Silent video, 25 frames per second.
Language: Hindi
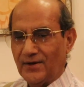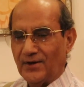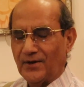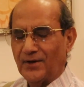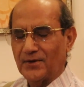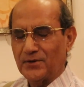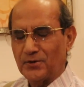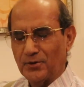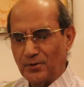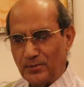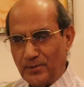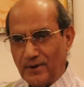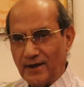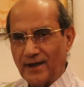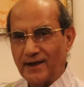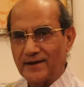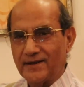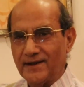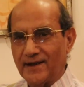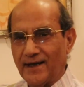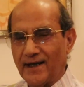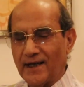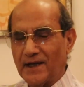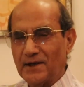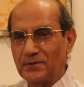और जो भी
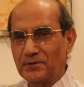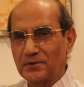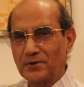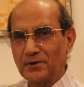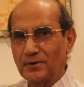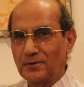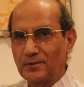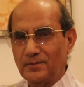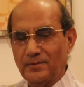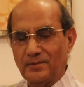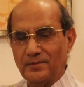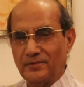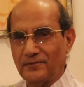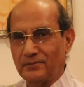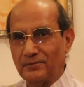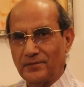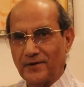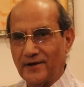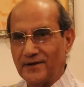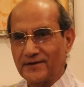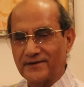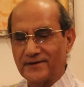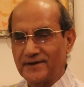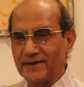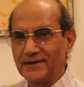हथियार हैं वो तो
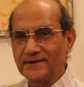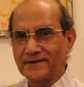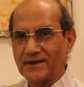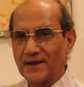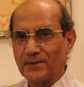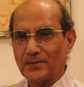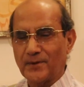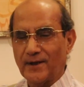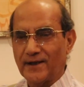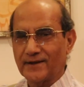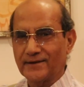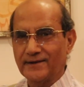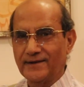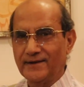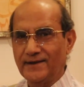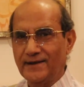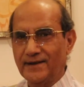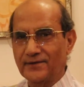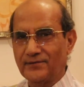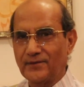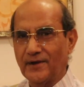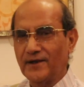फ़लस्तीस के पास नहीं है